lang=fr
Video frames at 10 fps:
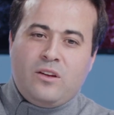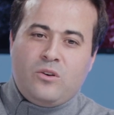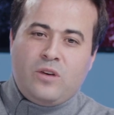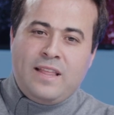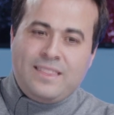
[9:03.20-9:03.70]

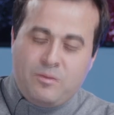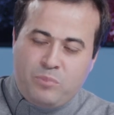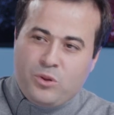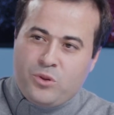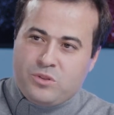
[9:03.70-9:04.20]

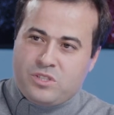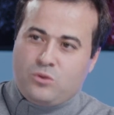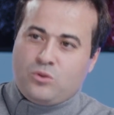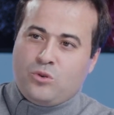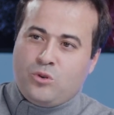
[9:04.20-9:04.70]
indépendance et
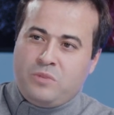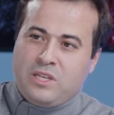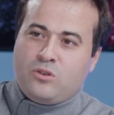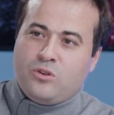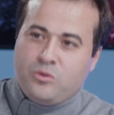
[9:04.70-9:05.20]
autonomie
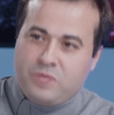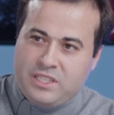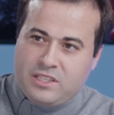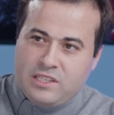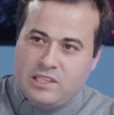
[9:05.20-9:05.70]

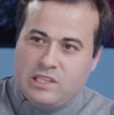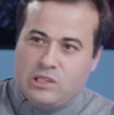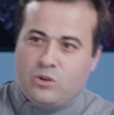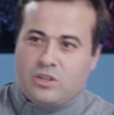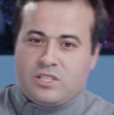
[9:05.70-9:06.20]
économique.
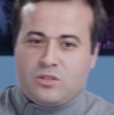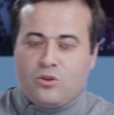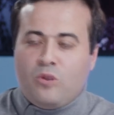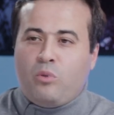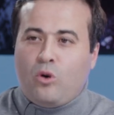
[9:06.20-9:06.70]
Donc, ce
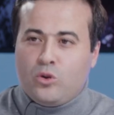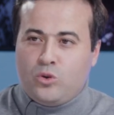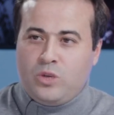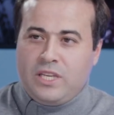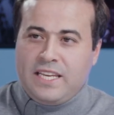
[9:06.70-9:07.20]
qu'on
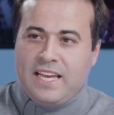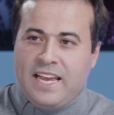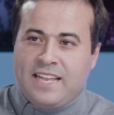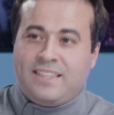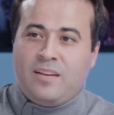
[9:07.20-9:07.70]
produit,
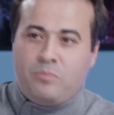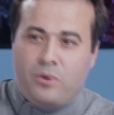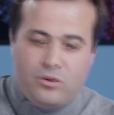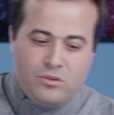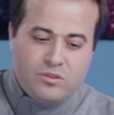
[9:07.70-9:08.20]
elle dépend